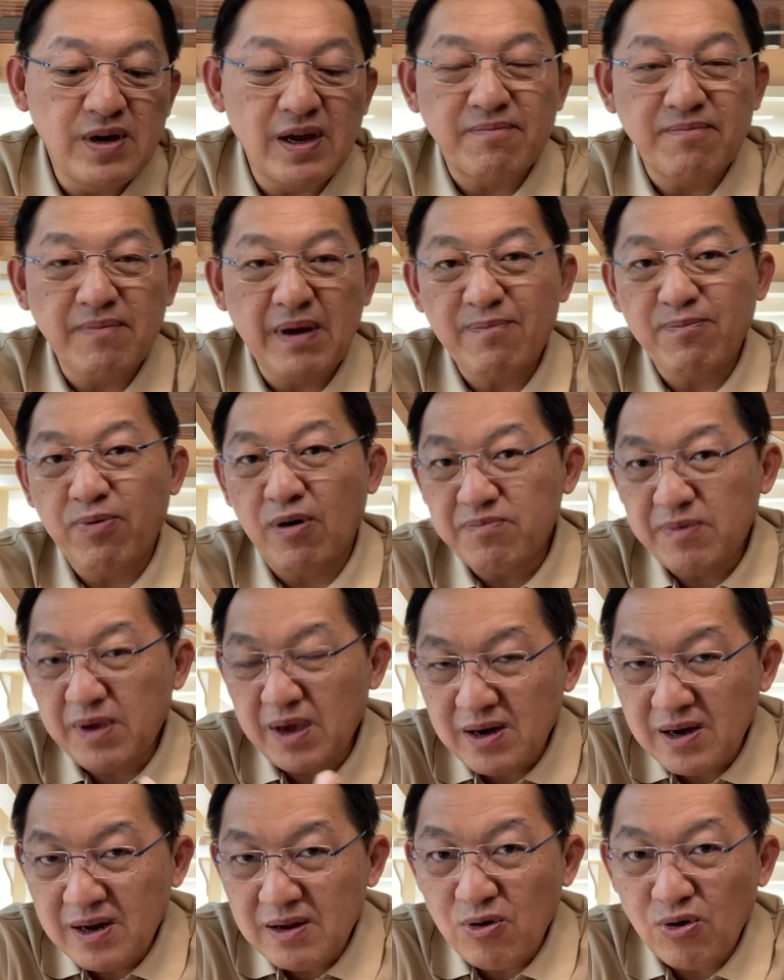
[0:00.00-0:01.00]
1ไม่พบ
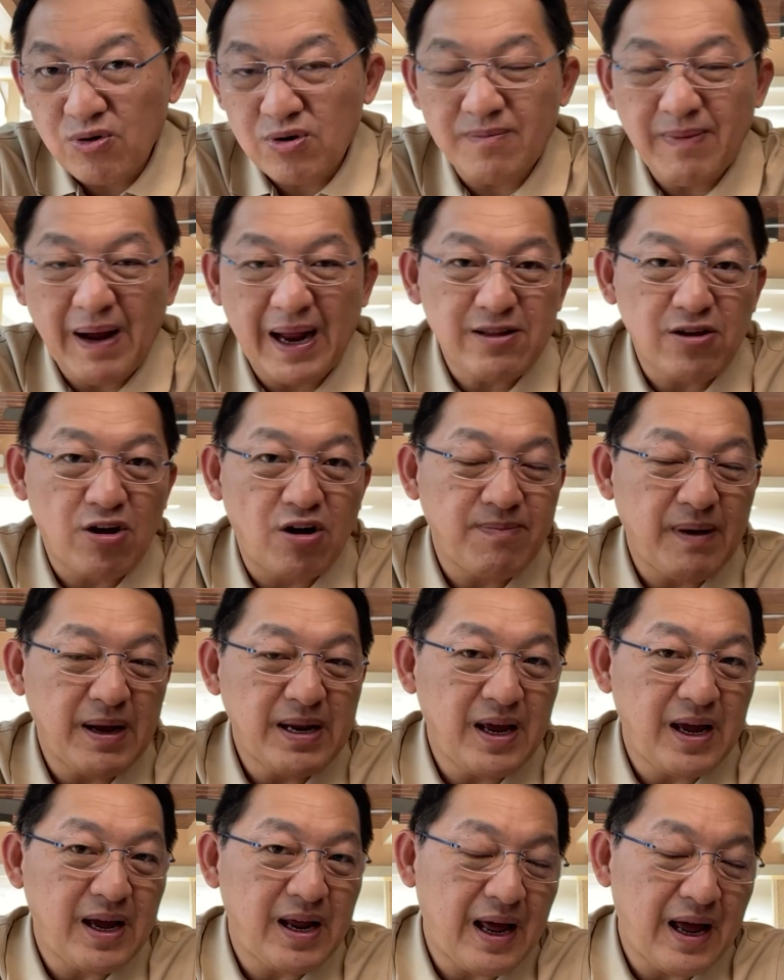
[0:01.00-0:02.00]
เกี่ยวกับเรื่องโรคระบาดต่อไป
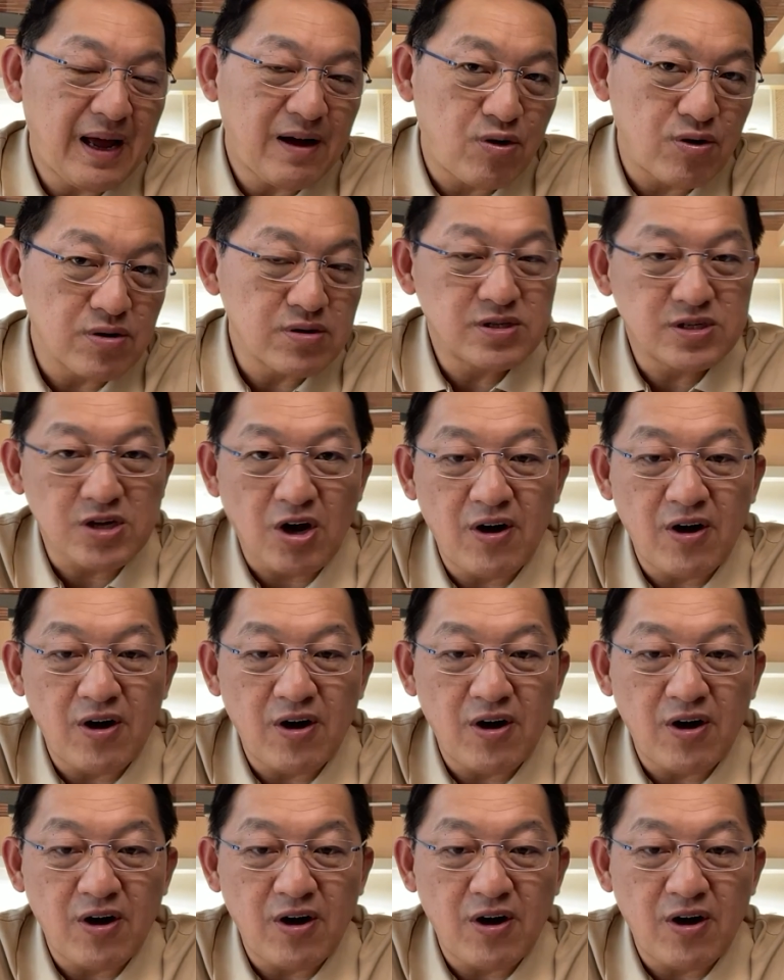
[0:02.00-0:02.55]
ในอนาคต